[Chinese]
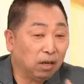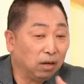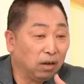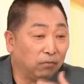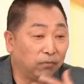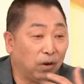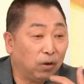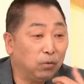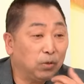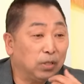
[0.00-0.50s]
天早
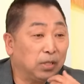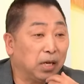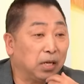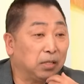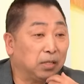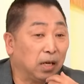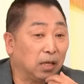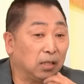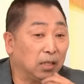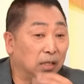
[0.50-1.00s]
上访问
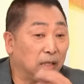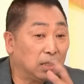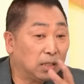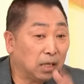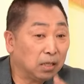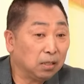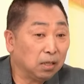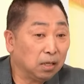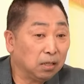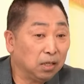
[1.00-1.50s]
张张经理，
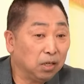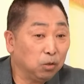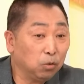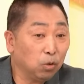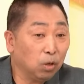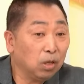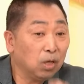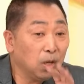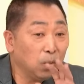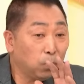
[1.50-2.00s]
张张经理
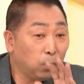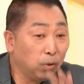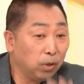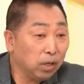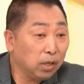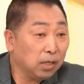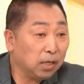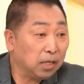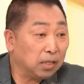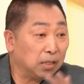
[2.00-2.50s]
说布
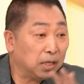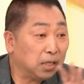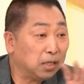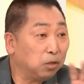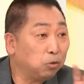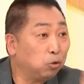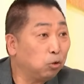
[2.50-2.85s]
林肯这